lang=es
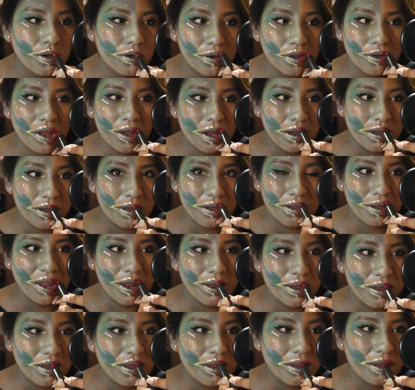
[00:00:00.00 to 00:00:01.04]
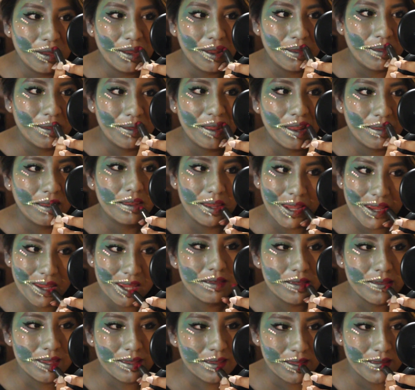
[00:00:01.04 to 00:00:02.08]
como las sirenas que yo creo que
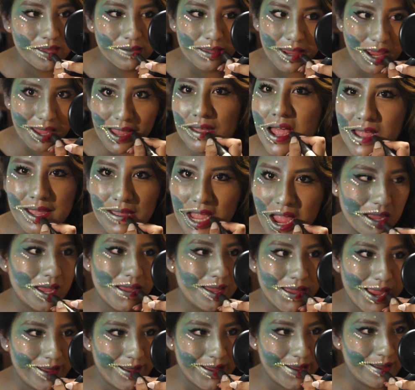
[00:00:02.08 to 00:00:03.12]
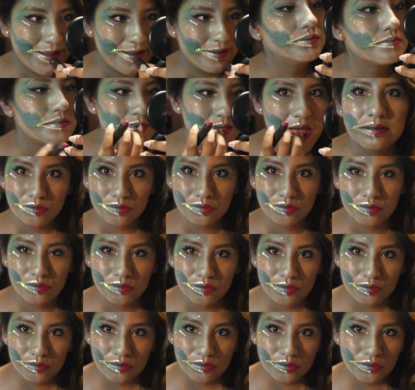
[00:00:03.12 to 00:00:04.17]
lo tienen ondulado. Y ya por
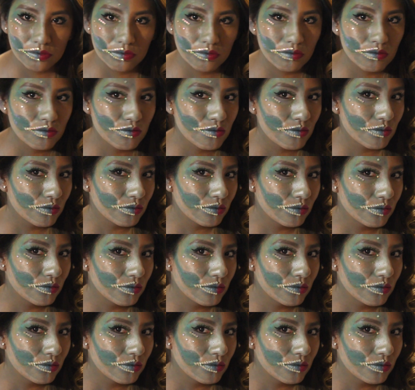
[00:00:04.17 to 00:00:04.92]
último, para que no